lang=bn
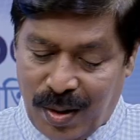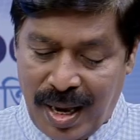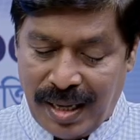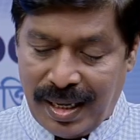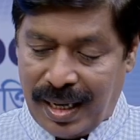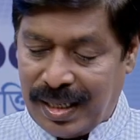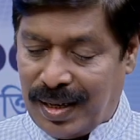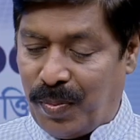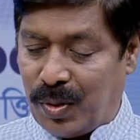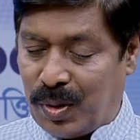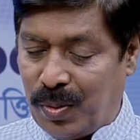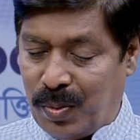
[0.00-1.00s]
যে আজকে
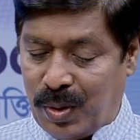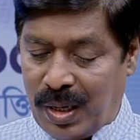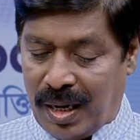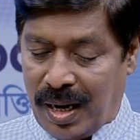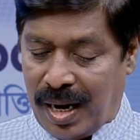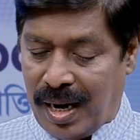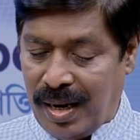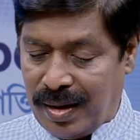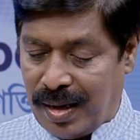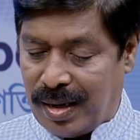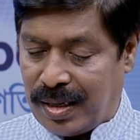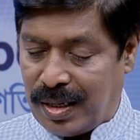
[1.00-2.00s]
পত্রপত্রিকায়
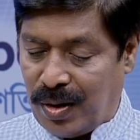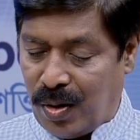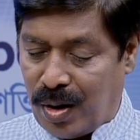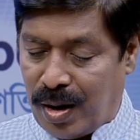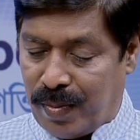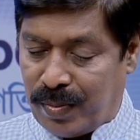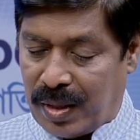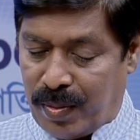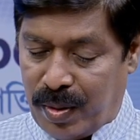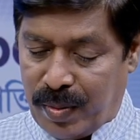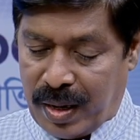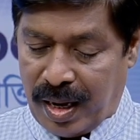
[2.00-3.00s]
শিরোনাম
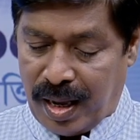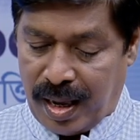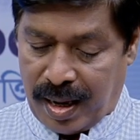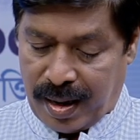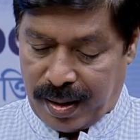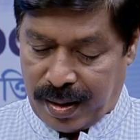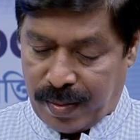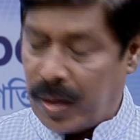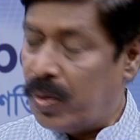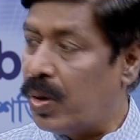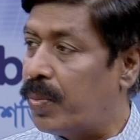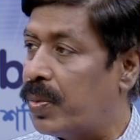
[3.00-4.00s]
তামিমকে নিয়ে
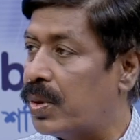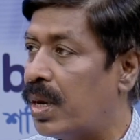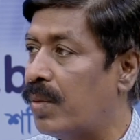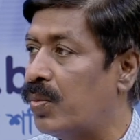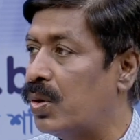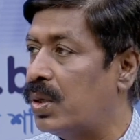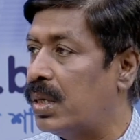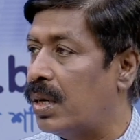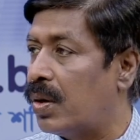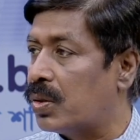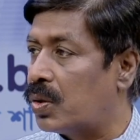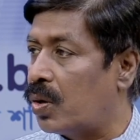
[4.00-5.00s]
মাননীয় প্রধানমন্ত্রীর
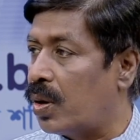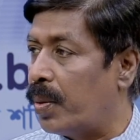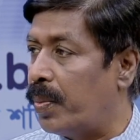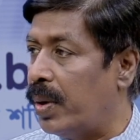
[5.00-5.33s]
হস্তক্ষেপে